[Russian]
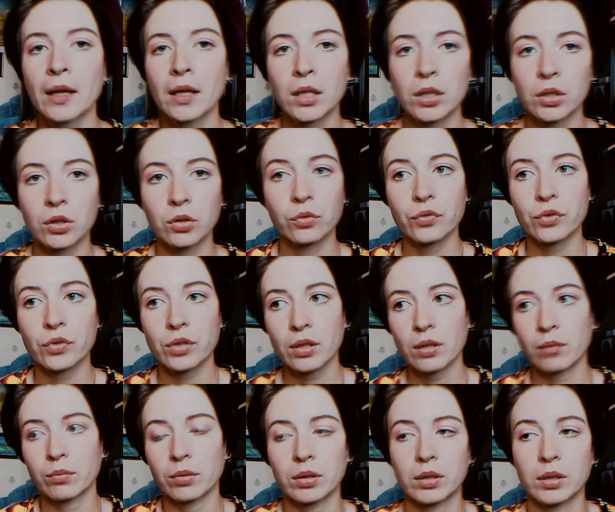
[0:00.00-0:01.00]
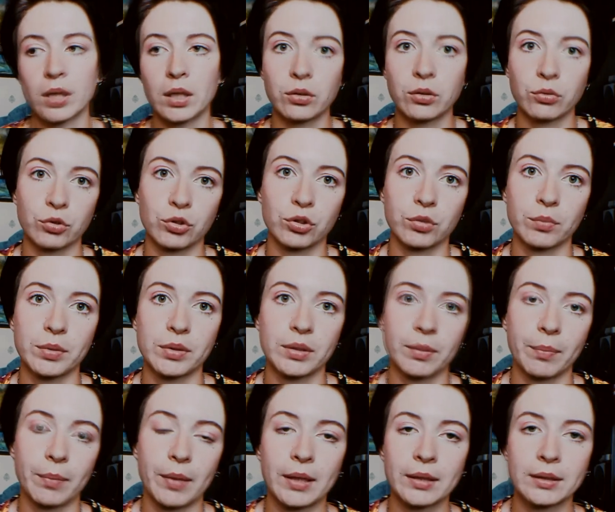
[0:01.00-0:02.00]
Но в целом было реально очень
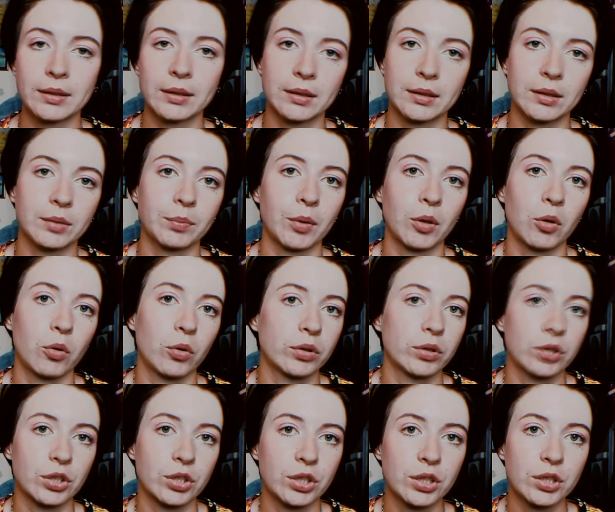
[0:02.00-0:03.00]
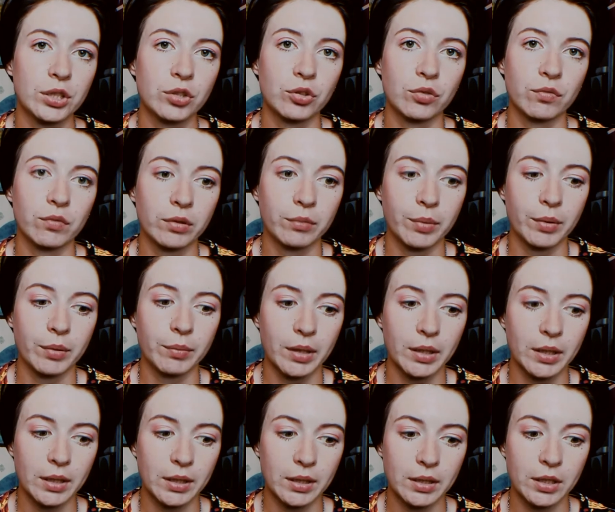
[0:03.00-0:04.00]
безопасно и спокойно жить, чего,
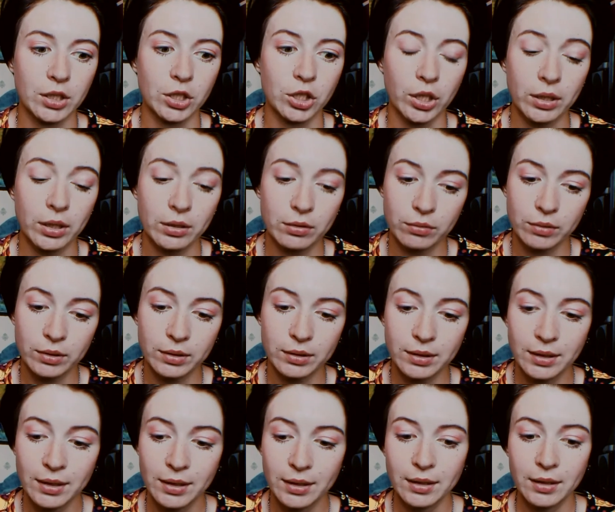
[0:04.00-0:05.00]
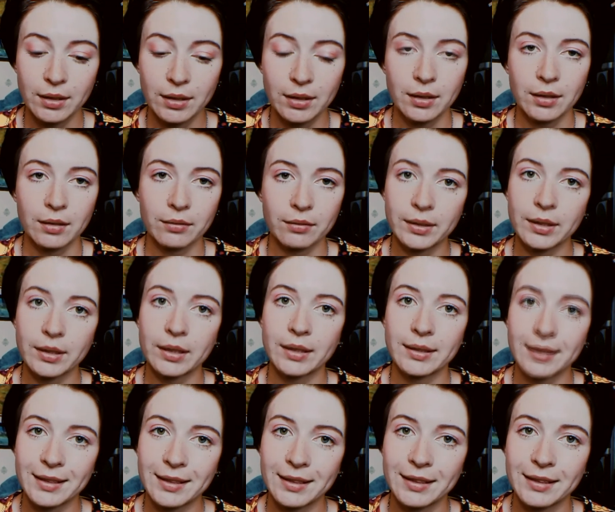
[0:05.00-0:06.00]
например, нет сейчас у нас в
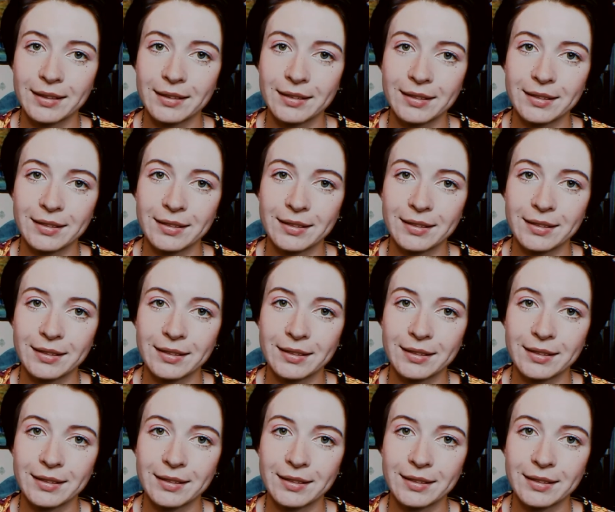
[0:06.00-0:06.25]
городке.